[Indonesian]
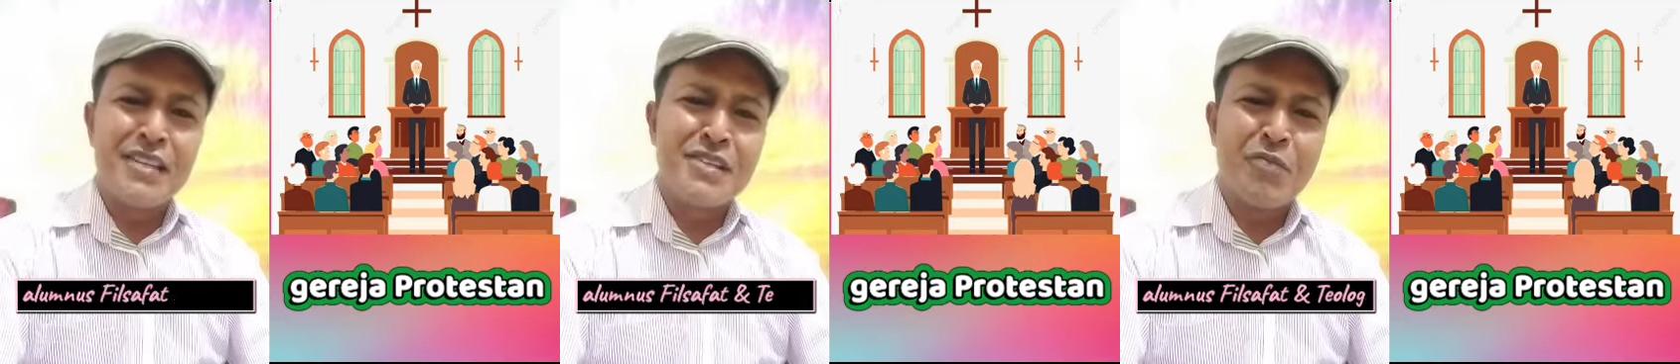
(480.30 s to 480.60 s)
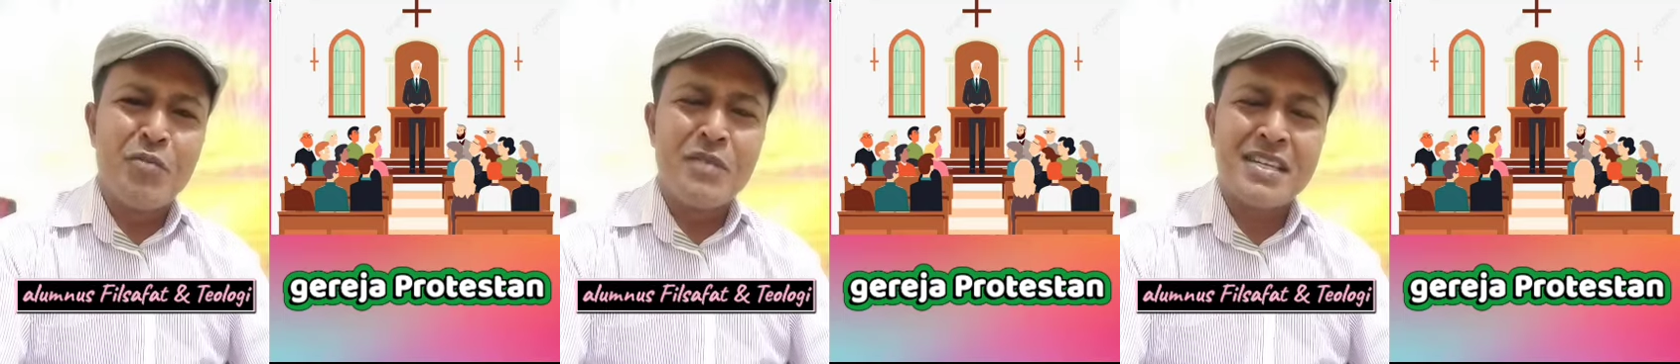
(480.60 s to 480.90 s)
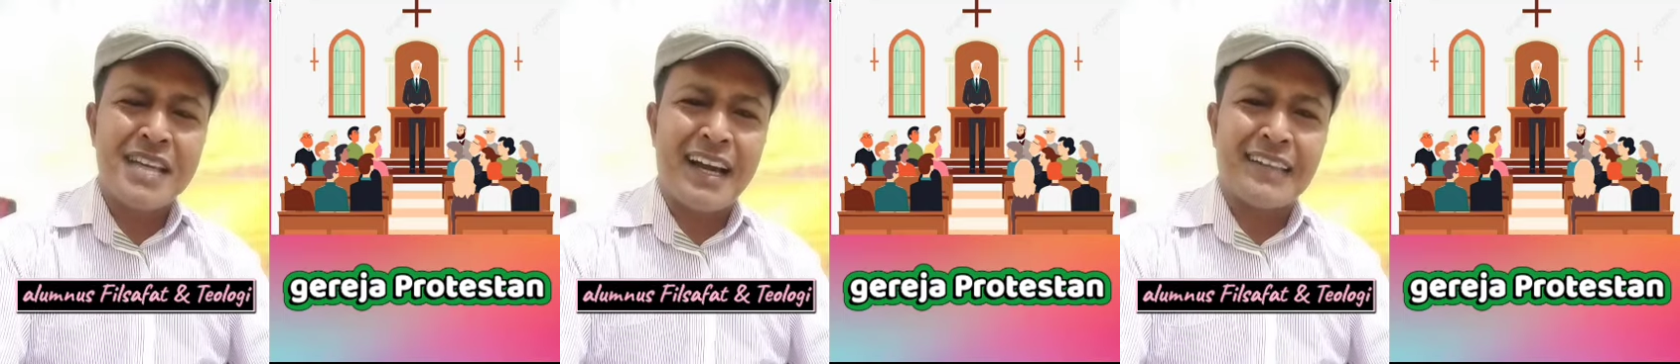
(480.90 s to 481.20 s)
sebelumnya
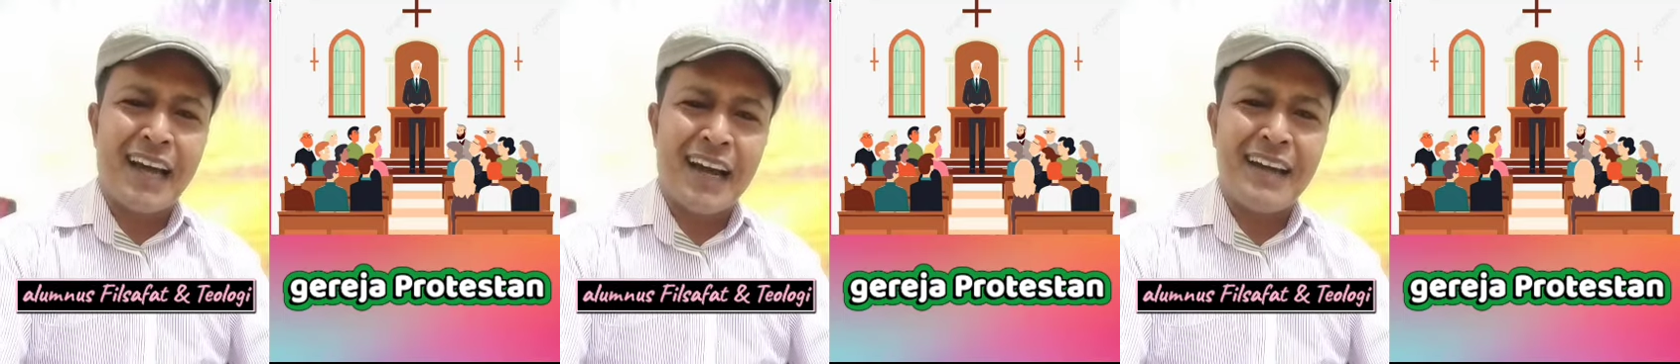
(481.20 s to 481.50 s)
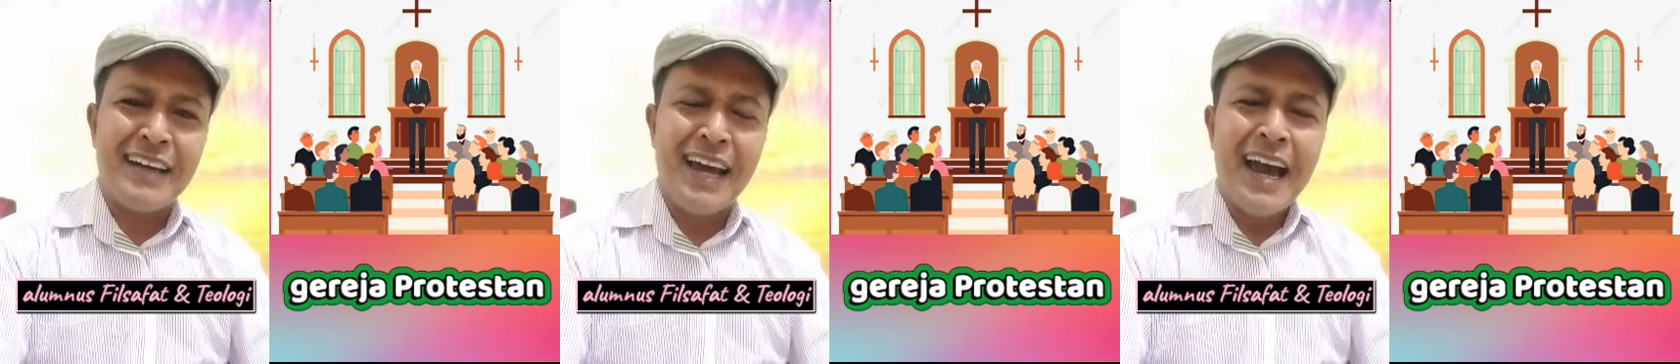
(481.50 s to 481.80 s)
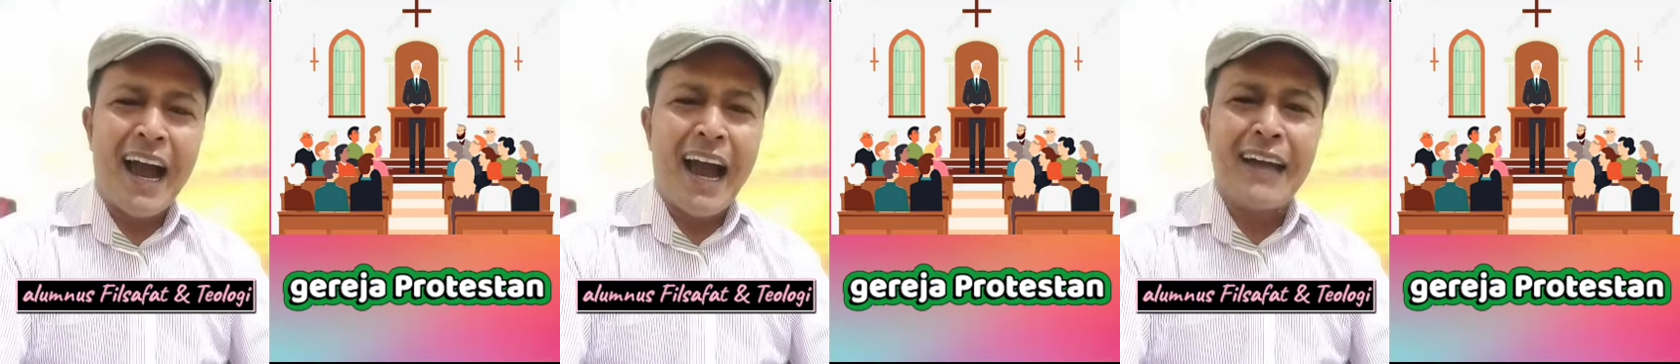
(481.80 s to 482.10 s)
saya katakan,
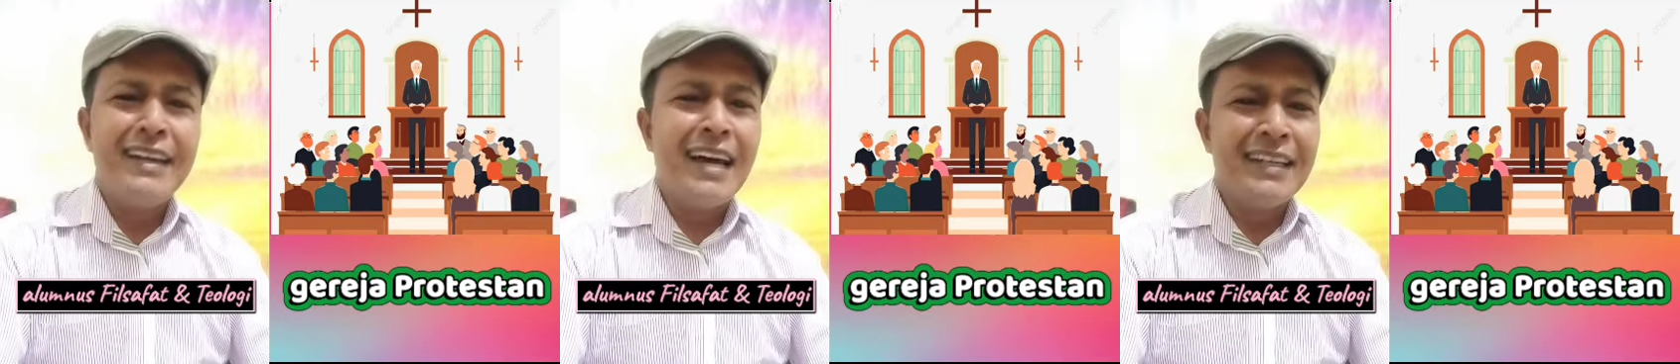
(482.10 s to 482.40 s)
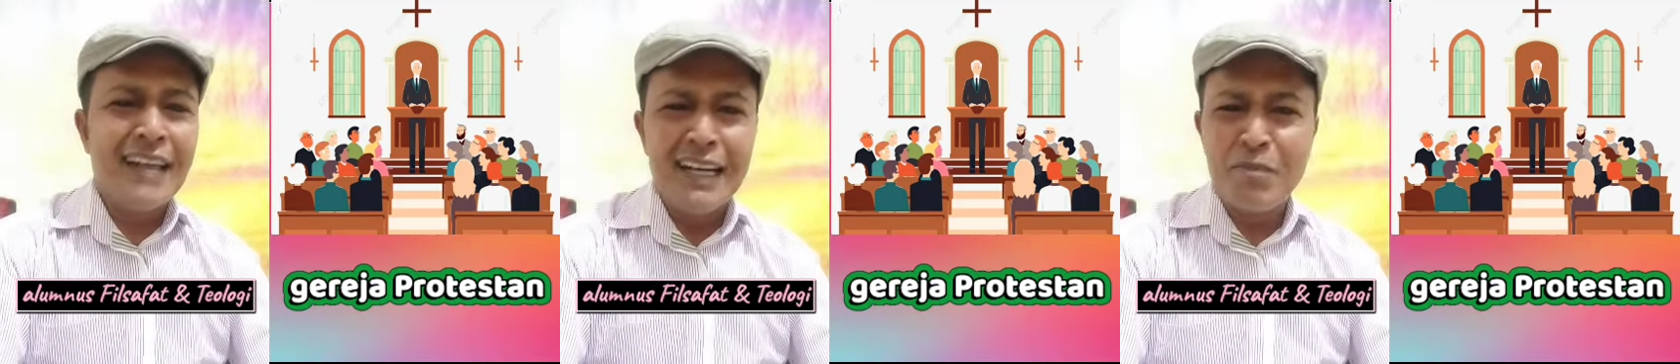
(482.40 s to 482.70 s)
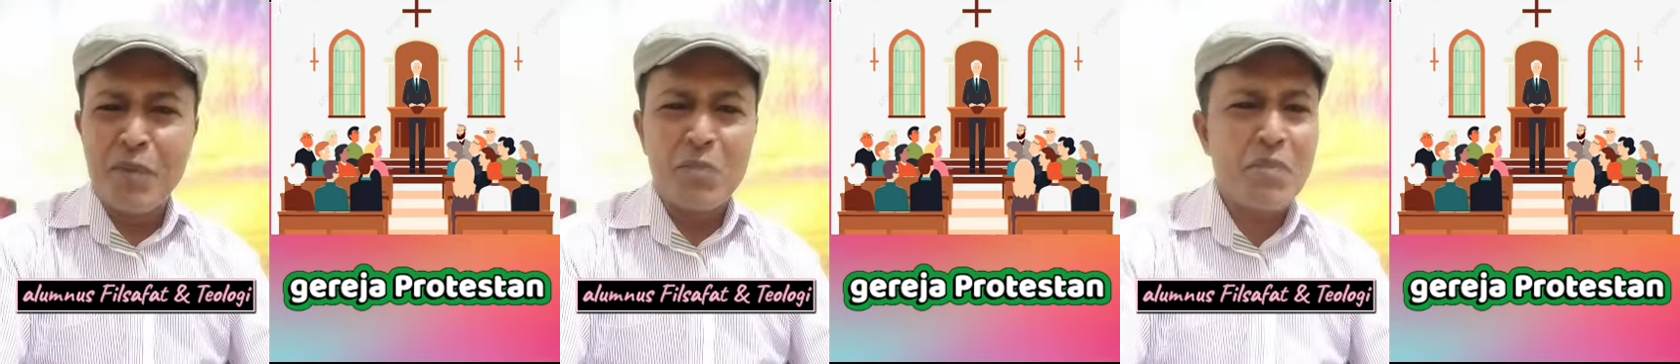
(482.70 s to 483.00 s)
Anda di
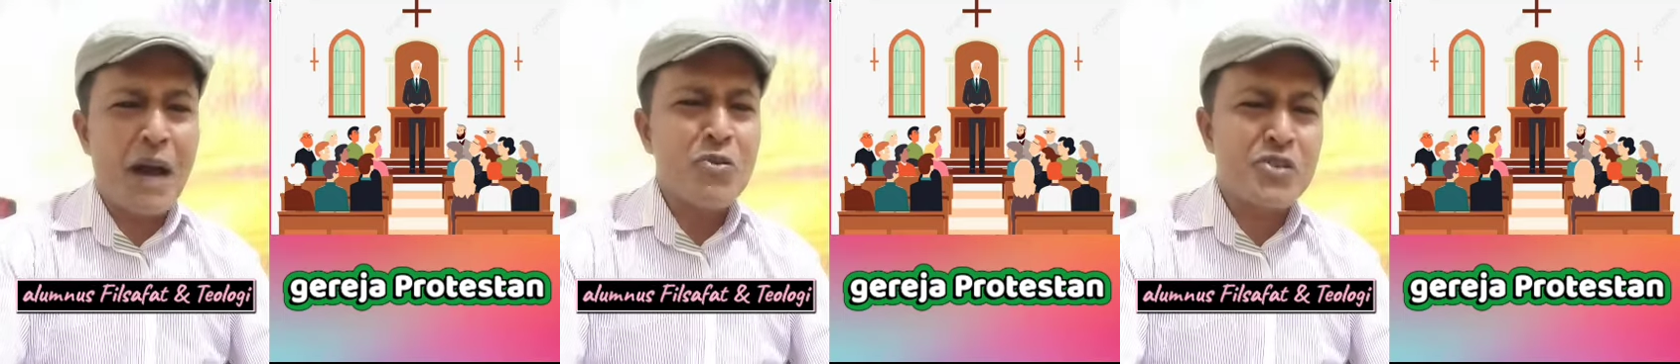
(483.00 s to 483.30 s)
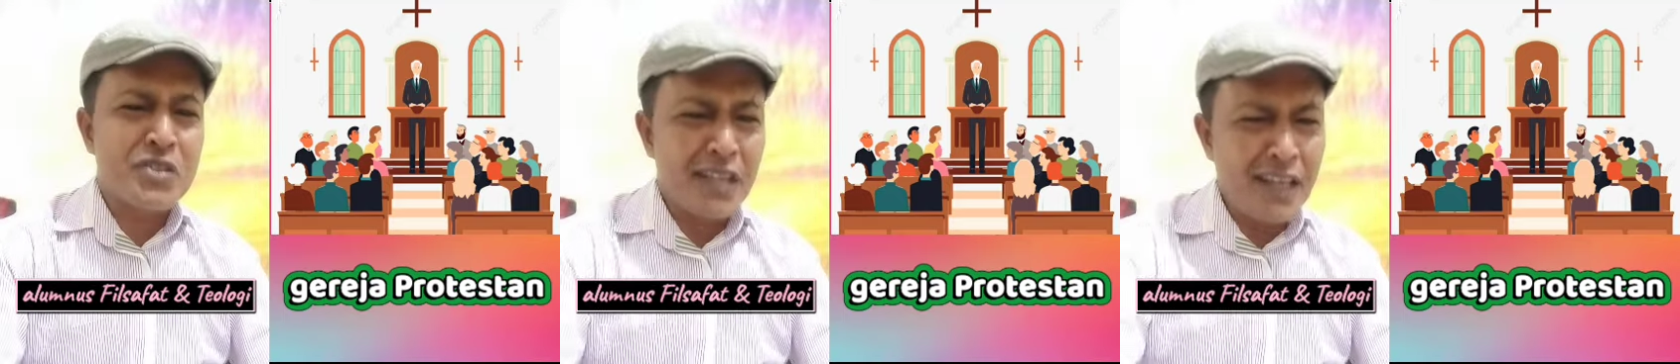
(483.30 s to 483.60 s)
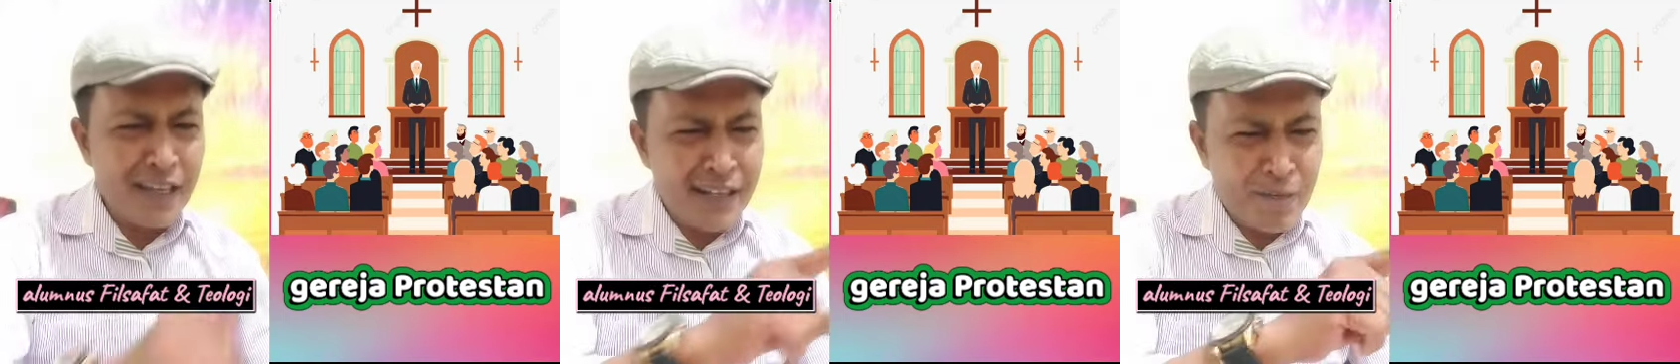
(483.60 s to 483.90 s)
hadapan paus
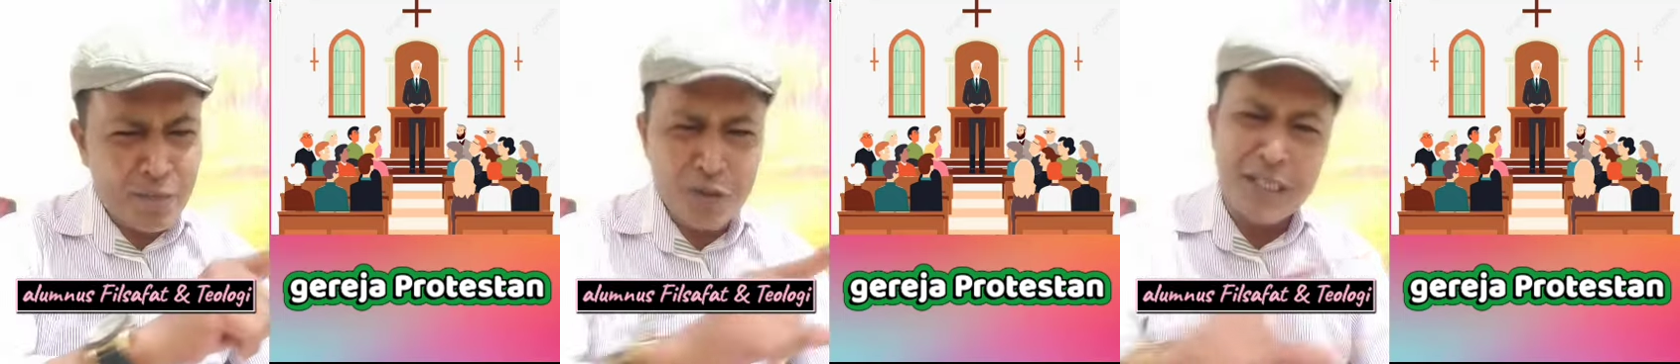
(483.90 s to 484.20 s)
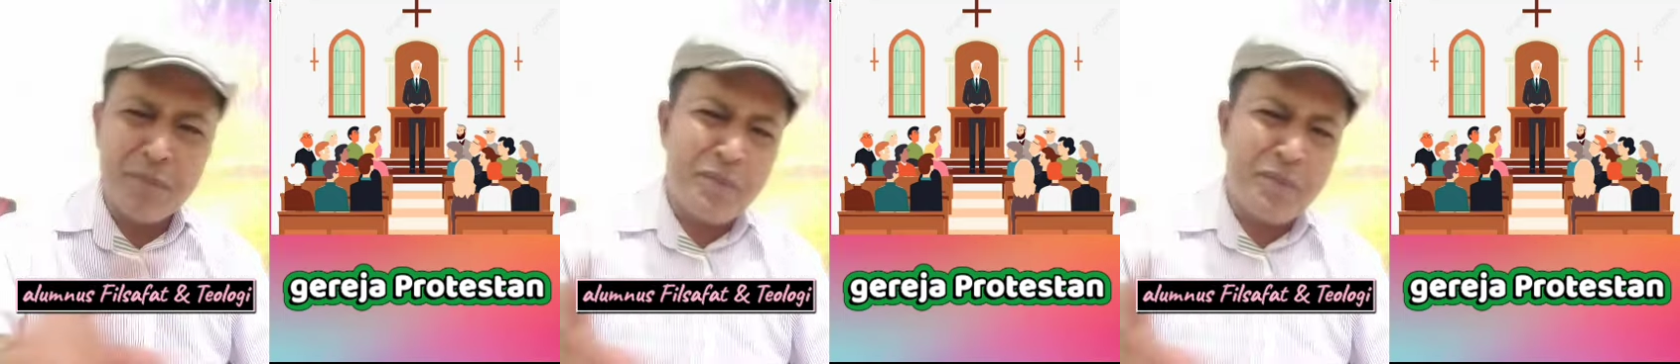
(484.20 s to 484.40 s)
tidak punya